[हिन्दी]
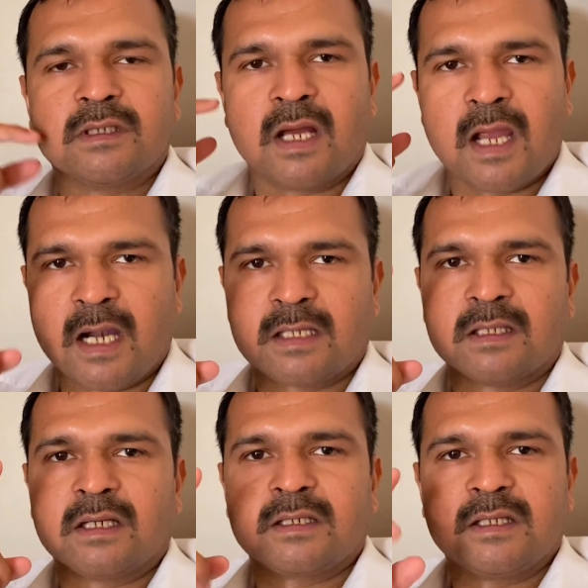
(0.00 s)
ना हेट
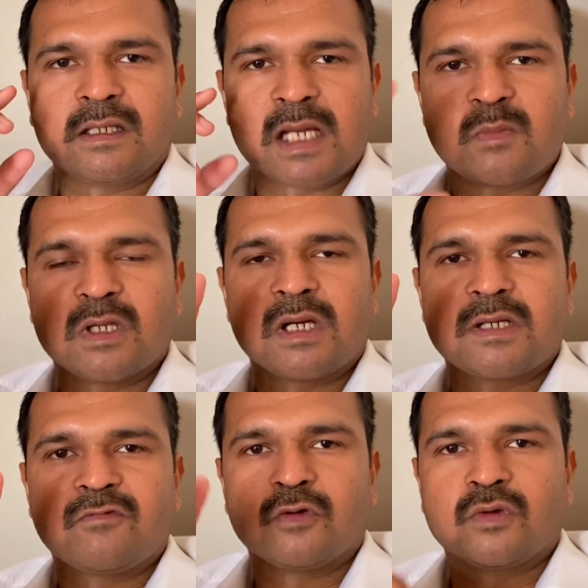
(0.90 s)
लगा के कैप लगा
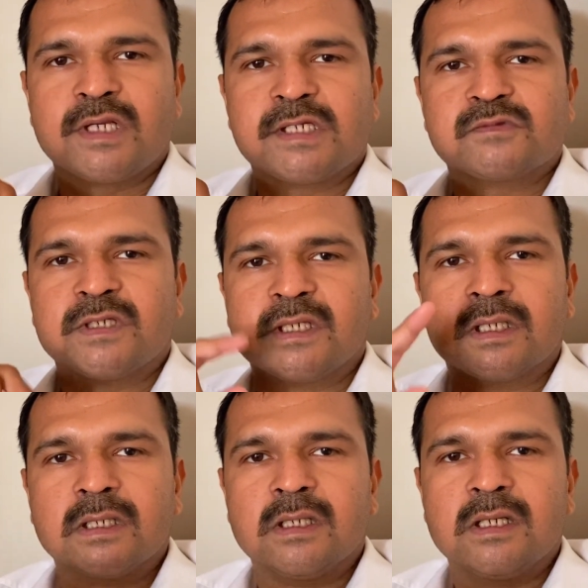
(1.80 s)
के फ़ोटो नहीं खिंचवानी है